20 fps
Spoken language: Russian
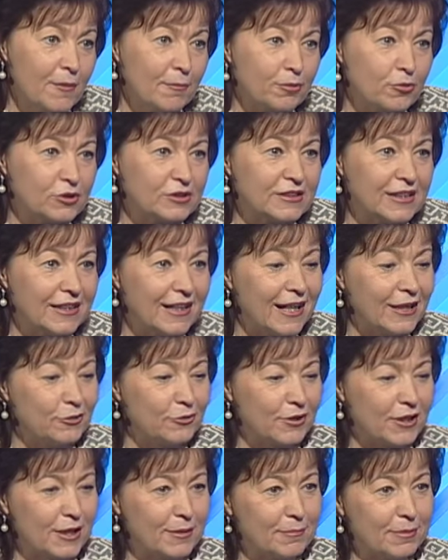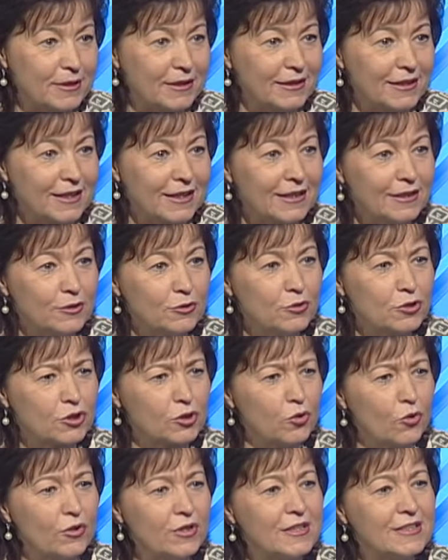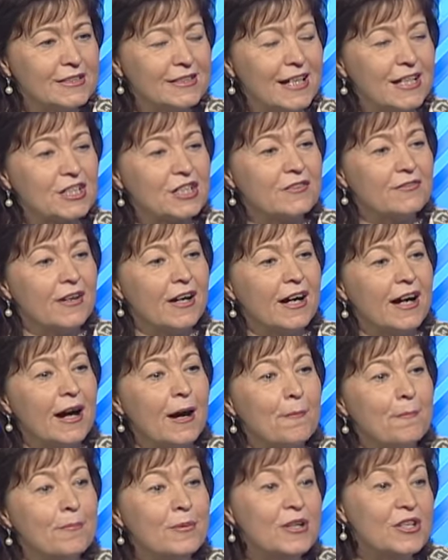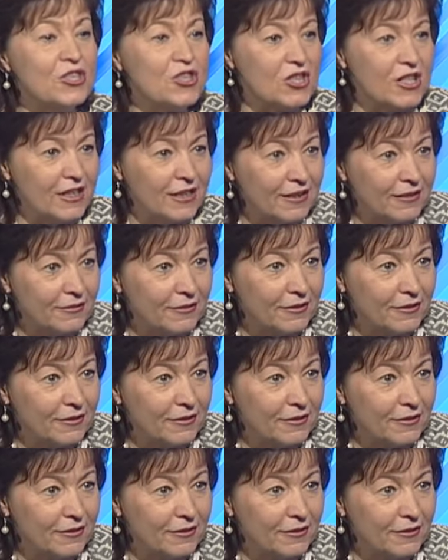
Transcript: Просто оно как бы ушло из нашего обычая. С